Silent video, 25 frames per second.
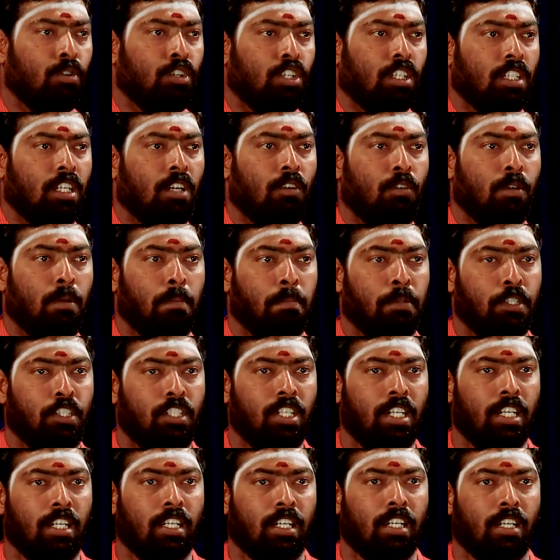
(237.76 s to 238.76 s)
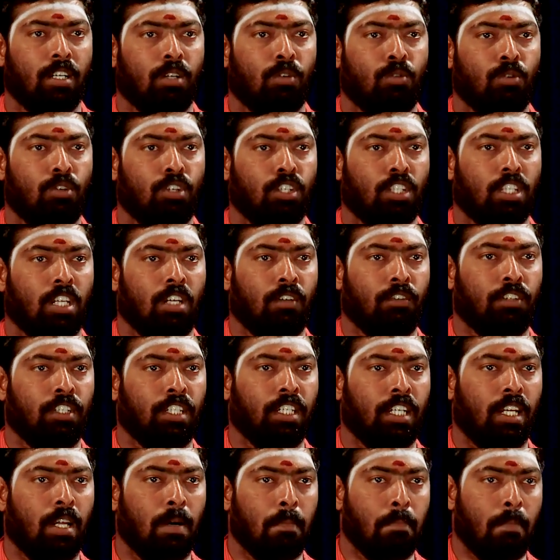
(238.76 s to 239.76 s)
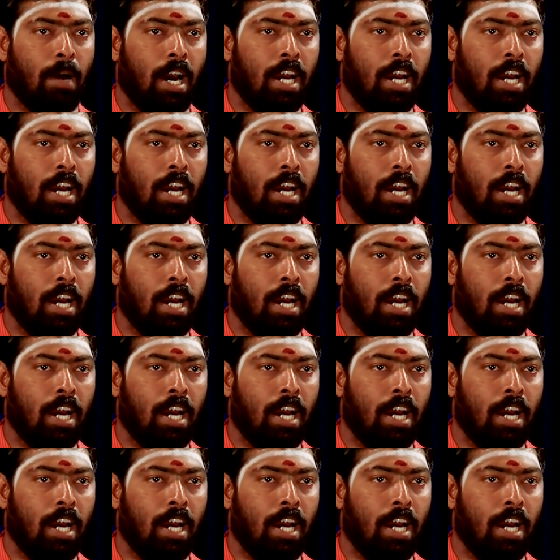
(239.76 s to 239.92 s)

கூட்டத்தில் ஒரு பிச்சை எடுக்கிற கூட்டத்தில் வந்து நான்